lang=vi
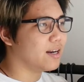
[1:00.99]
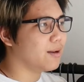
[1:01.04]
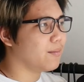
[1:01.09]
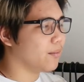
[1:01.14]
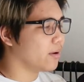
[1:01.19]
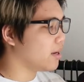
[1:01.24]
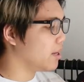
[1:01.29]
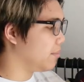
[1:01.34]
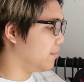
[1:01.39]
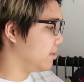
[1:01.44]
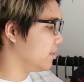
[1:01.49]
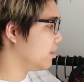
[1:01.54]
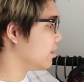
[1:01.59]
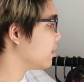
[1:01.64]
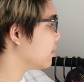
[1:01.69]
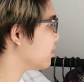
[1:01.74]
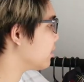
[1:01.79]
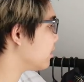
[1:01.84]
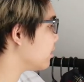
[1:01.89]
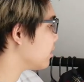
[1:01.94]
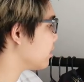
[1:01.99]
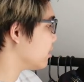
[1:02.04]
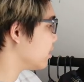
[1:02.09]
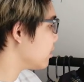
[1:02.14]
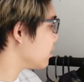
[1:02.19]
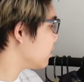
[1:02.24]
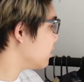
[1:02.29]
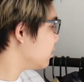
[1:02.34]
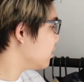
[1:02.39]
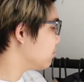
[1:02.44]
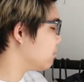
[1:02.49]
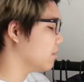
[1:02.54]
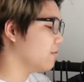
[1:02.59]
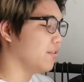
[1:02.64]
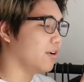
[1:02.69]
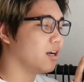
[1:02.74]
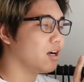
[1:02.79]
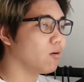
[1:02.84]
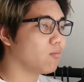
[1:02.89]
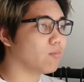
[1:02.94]
đây là một cái điểm mình thấy rất là thích, bởi
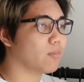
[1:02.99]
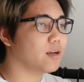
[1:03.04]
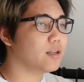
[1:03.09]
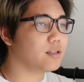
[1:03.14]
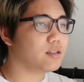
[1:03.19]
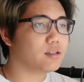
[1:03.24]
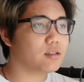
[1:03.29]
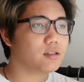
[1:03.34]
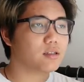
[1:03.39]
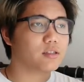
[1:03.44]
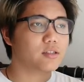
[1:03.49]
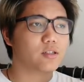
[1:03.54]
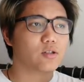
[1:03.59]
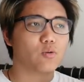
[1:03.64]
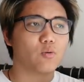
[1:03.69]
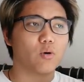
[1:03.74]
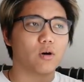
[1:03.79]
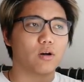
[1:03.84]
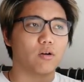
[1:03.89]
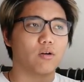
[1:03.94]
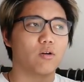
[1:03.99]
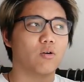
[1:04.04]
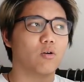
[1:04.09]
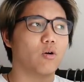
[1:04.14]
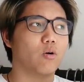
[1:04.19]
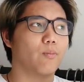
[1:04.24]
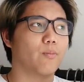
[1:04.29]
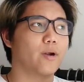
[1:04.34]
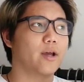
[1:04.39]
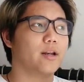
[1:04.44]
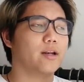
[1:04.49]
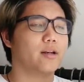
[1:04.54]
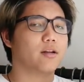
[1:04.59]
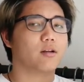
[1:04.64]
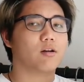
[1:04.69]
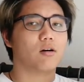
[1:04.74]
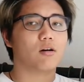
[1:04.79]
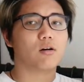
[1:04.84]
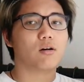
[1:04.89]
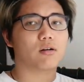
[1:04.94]
vì không mấy những chiếc quần của local brand
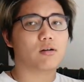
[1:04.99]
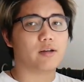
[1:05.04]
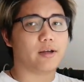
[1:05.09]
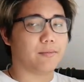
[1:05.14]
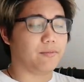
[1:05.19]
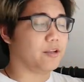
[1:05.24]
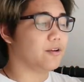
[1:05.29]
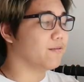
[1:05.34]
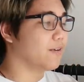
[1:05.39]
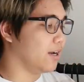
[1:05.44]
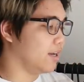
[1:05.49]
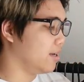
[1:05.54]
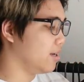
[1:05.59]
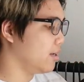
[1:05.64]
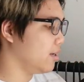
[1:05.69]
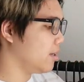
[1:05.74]
có điểm như vậy.